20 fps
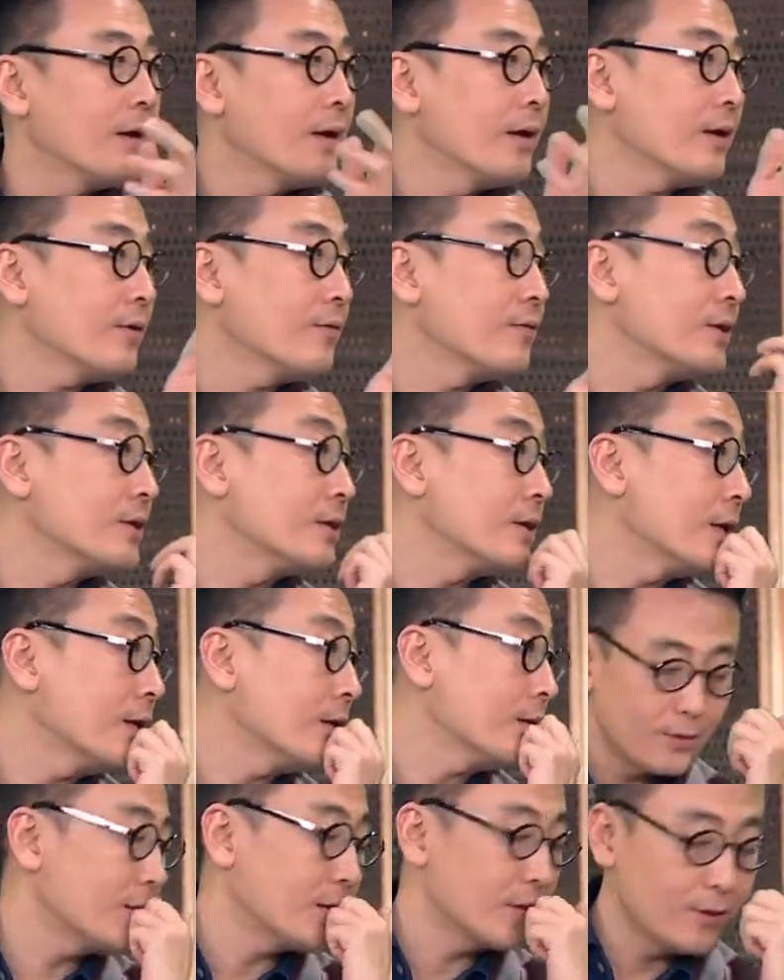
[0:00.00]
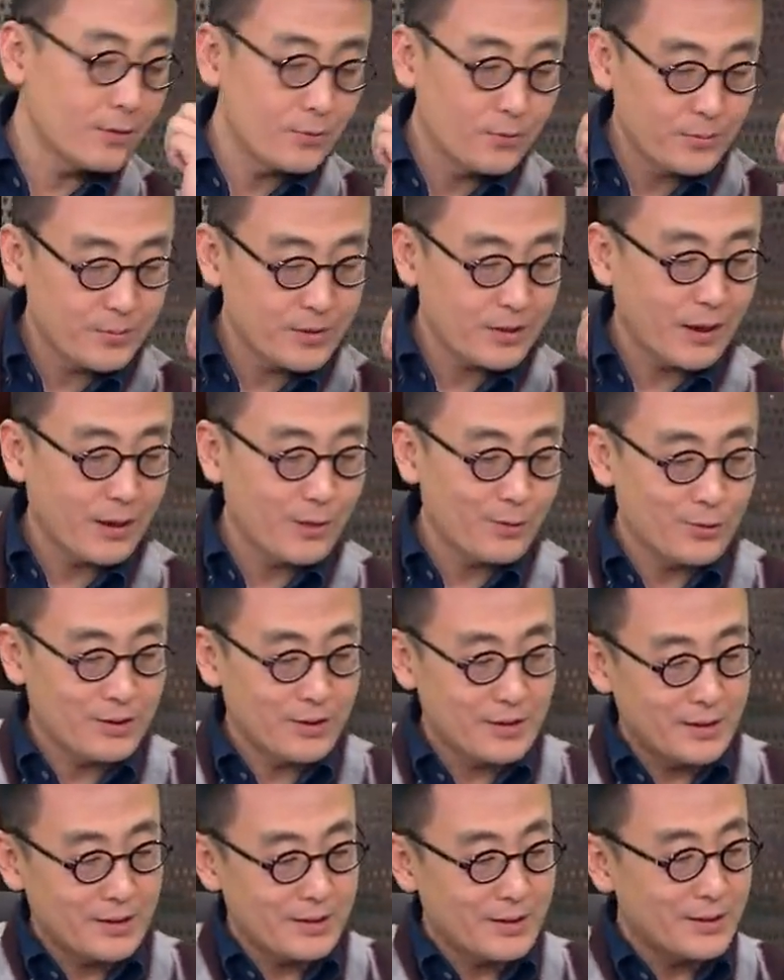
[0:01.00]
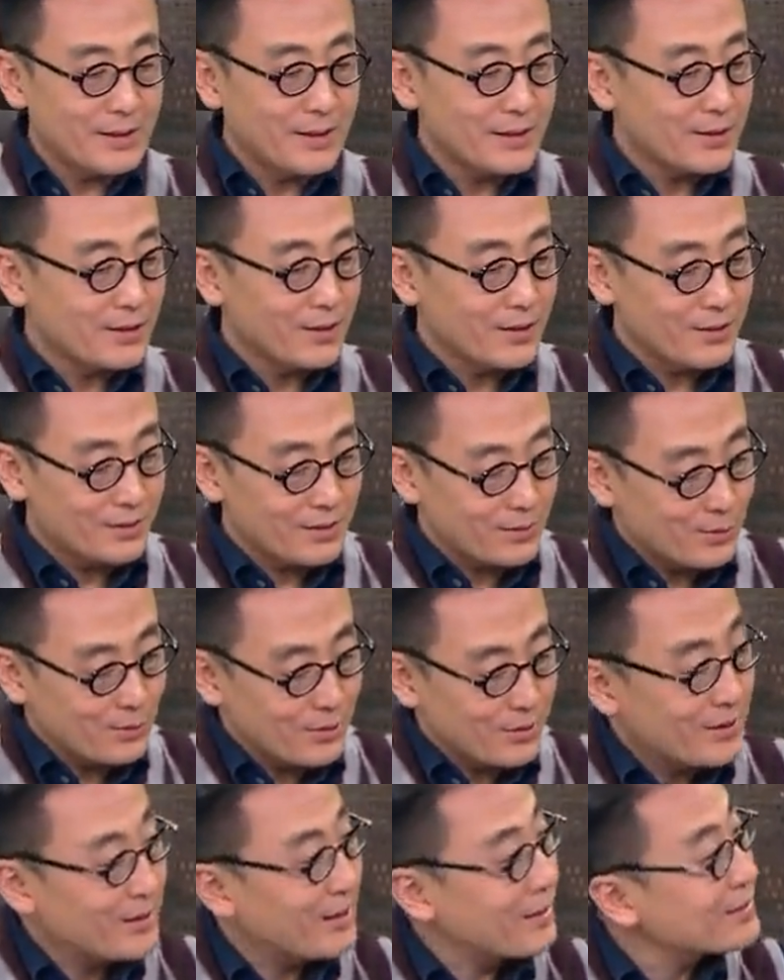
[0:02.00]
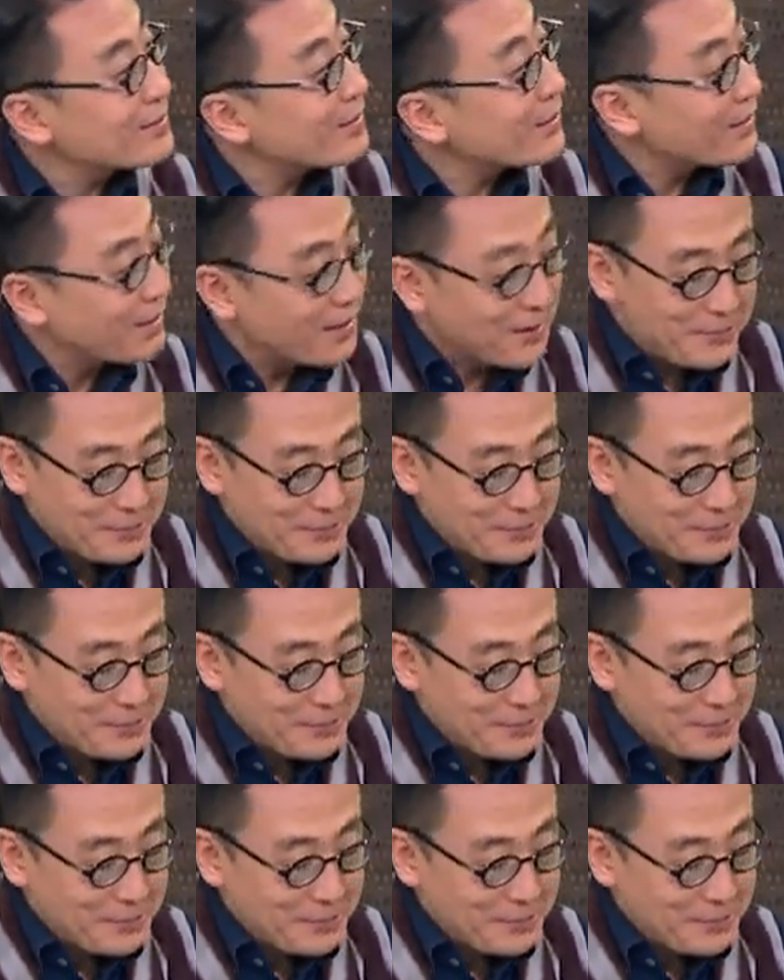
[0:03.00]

哎，伟杰，听了我们大陆的这新鲜事儿，你有何感想啊？